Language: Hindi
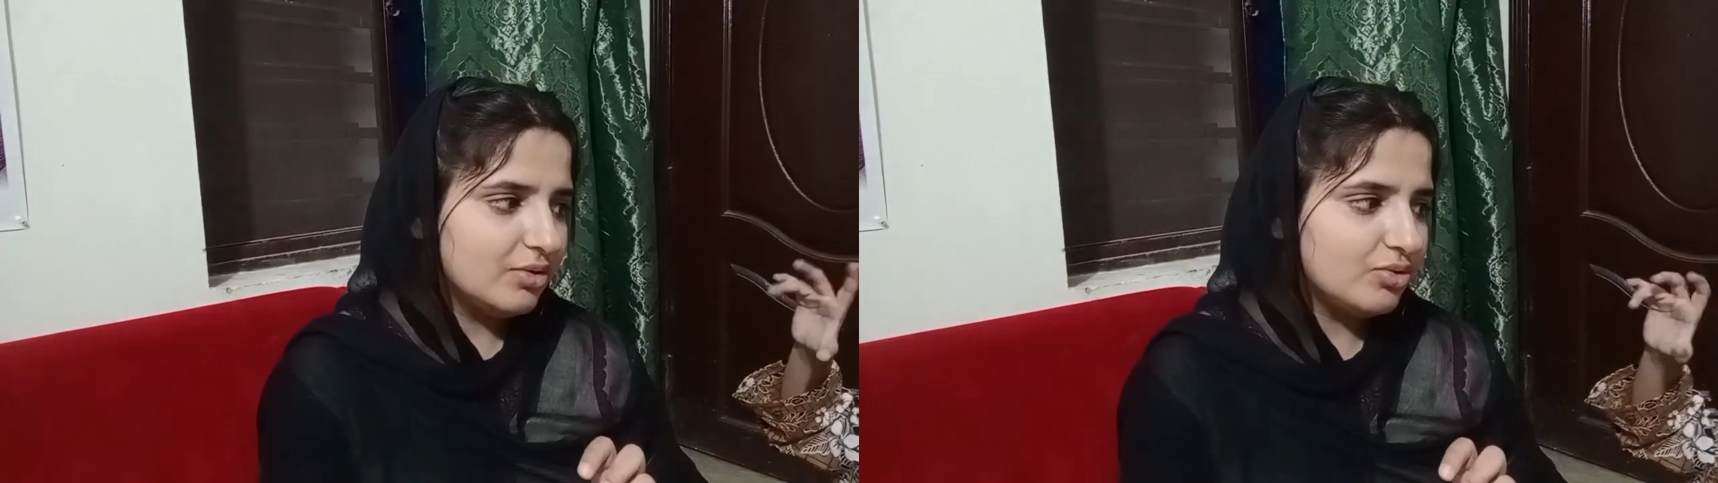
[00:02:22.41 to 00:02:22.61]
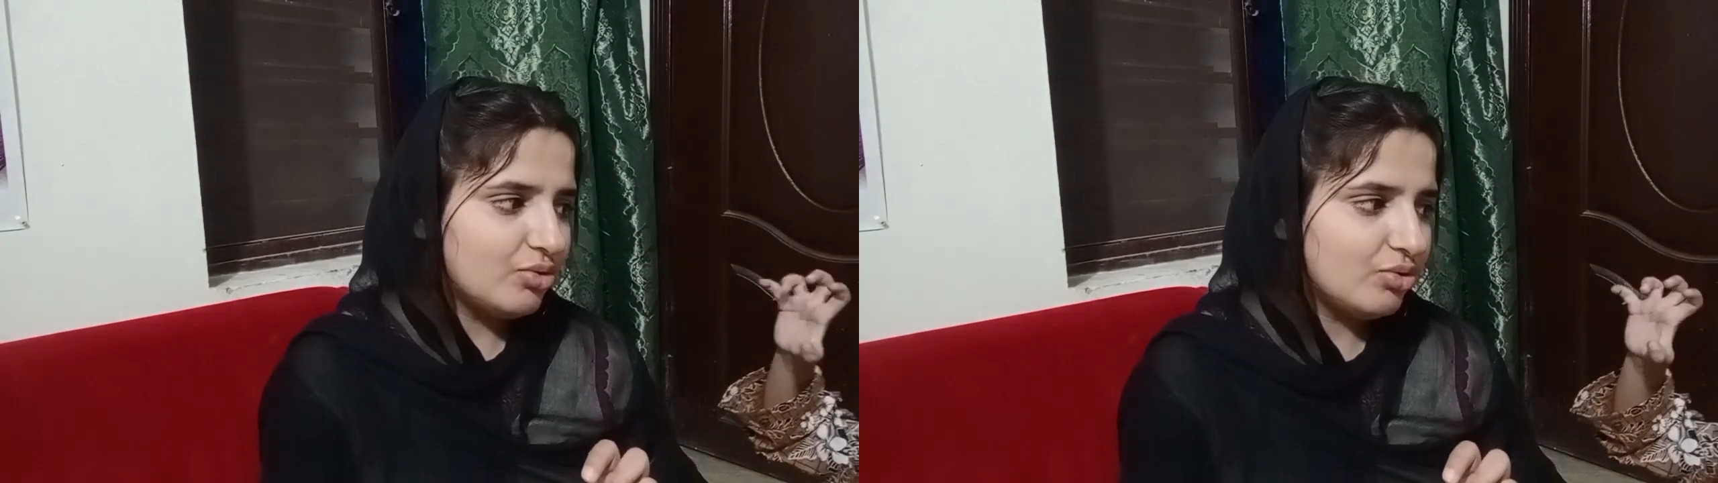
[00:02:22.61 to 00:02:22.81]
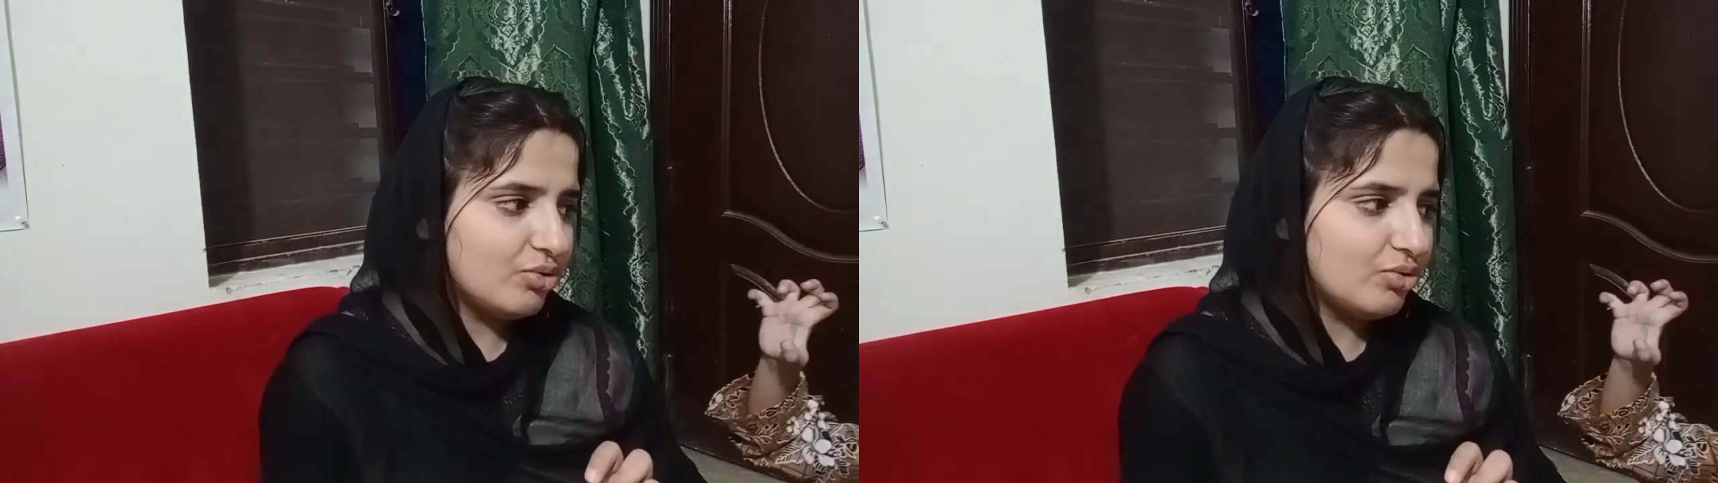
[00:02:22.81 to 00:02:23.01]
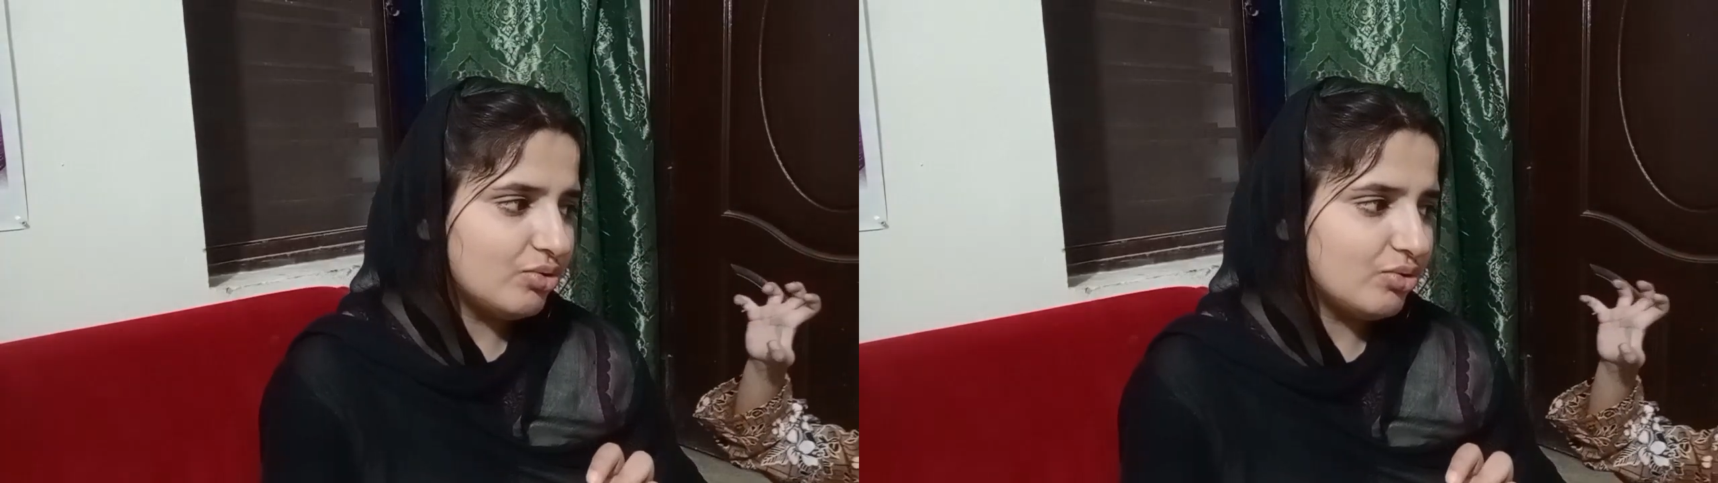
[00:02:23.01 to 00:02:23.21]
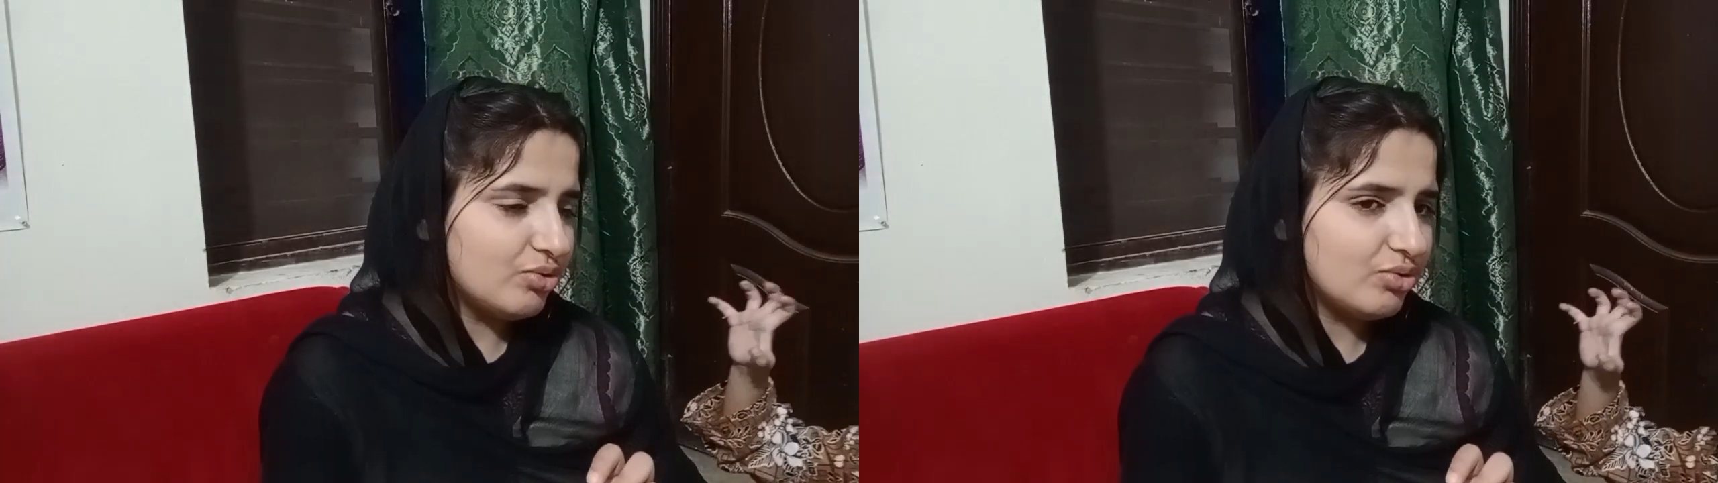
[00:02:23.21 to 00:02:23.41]
नो नो नो
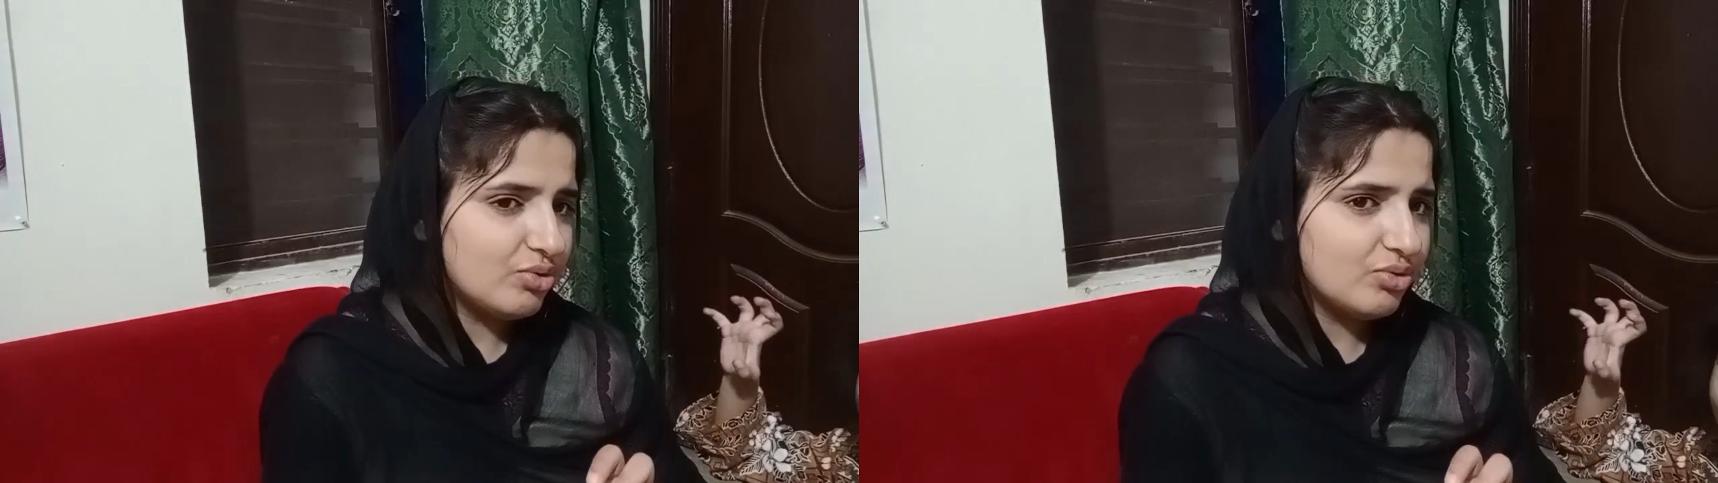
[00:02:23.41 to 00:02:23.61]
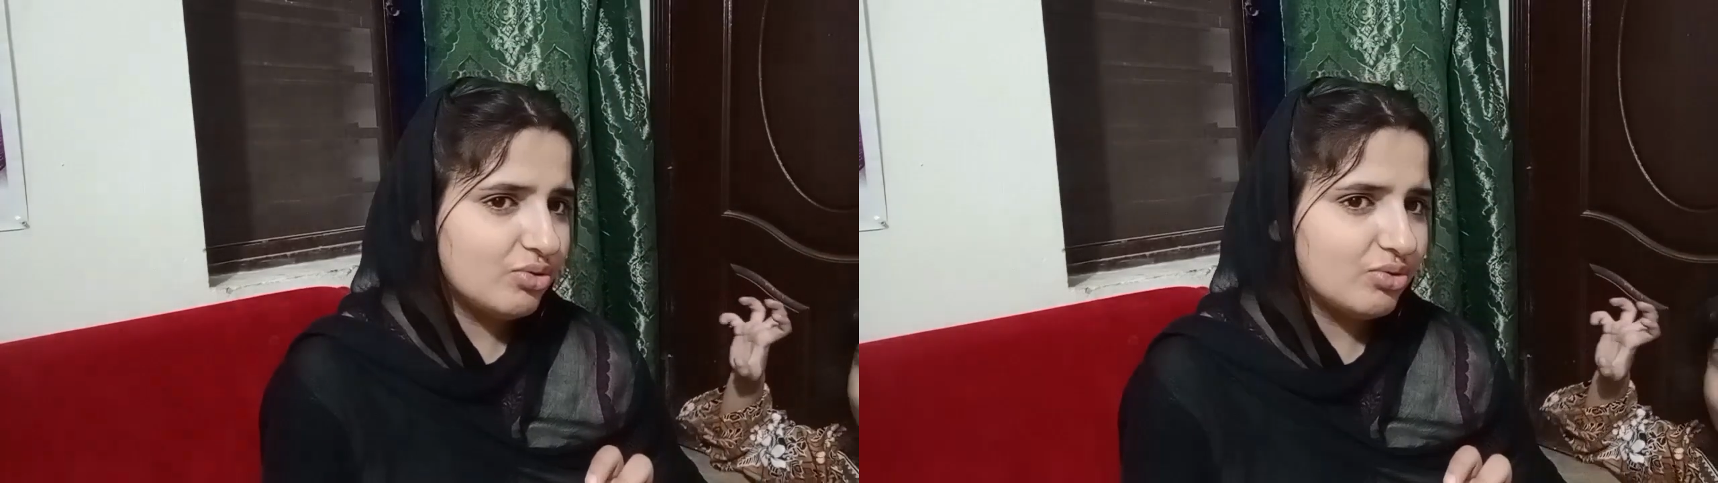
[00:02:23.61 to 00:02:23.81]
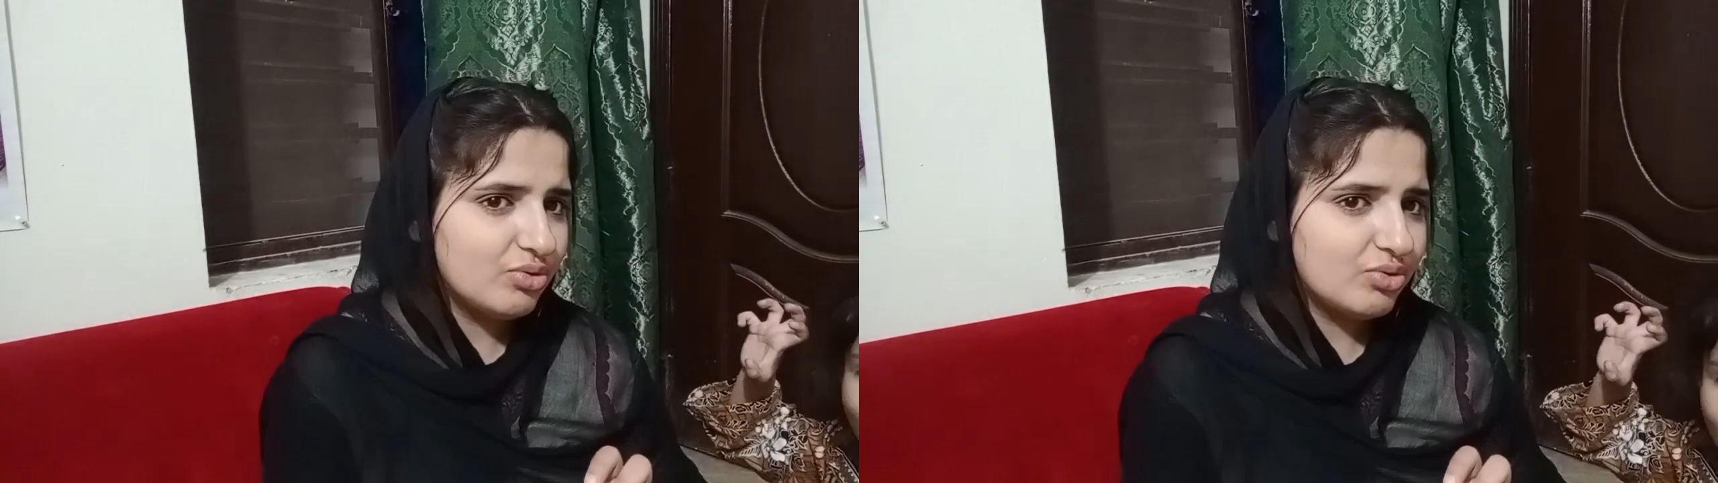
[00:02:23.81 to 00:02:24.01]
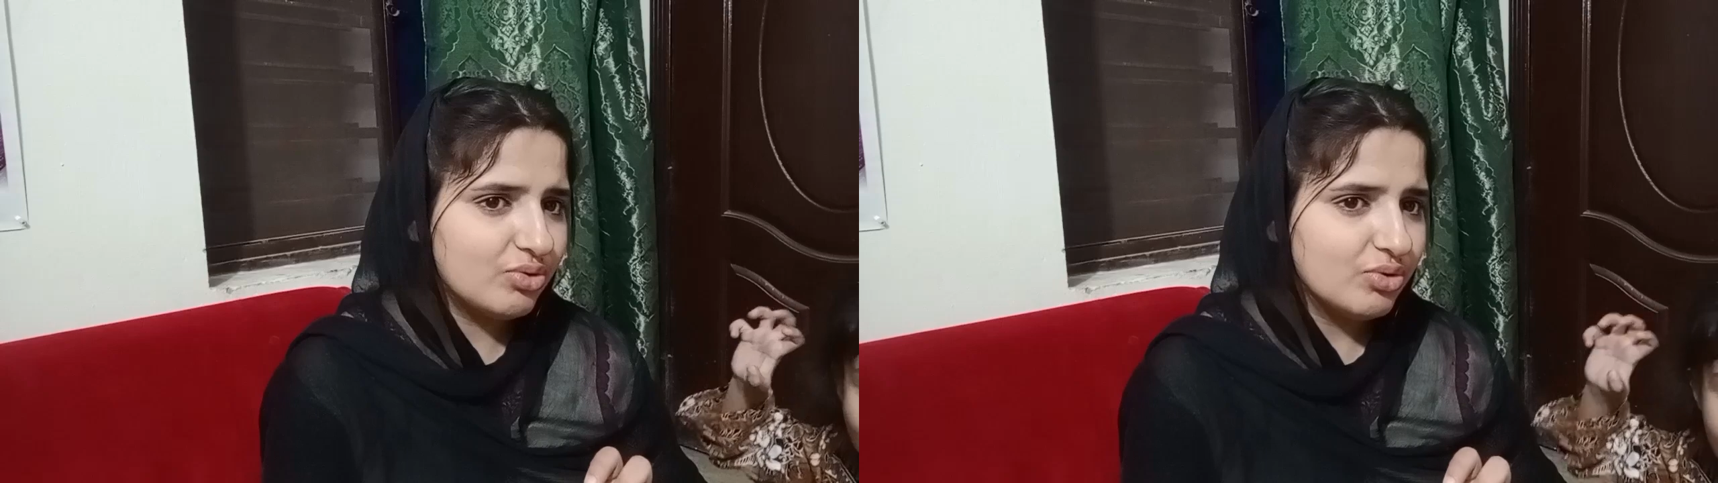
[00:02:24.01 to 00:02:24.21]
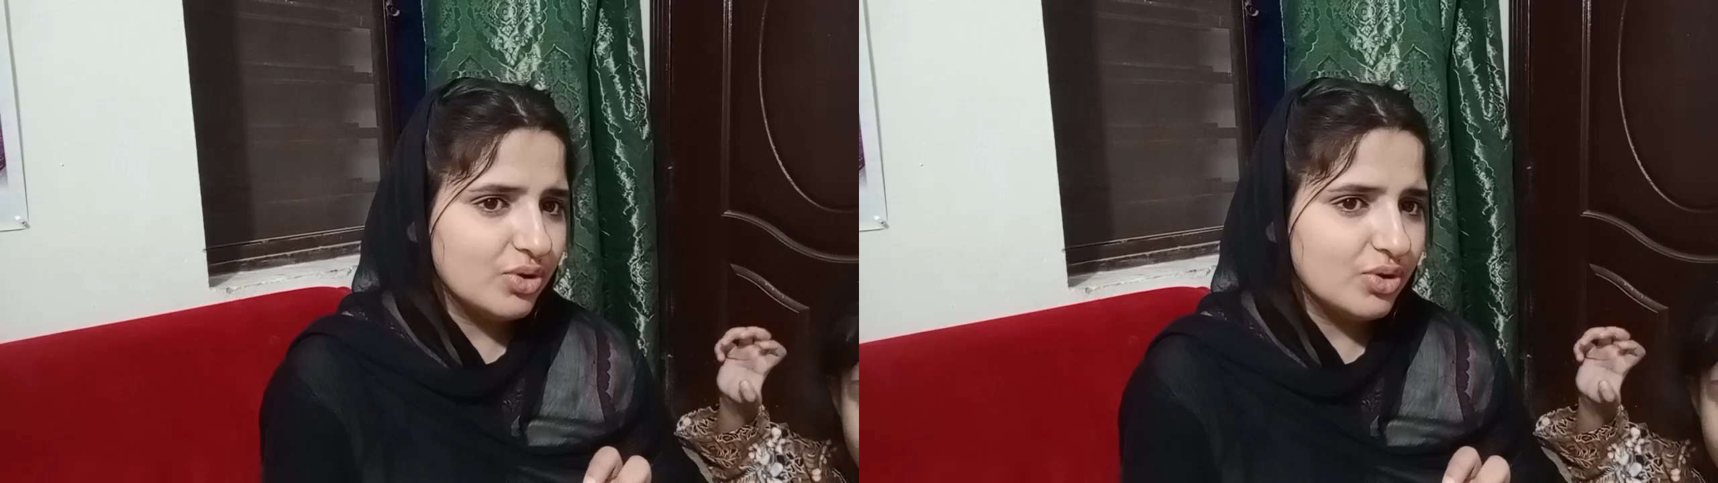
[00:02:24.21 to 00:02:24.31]
नो नो नो नो नो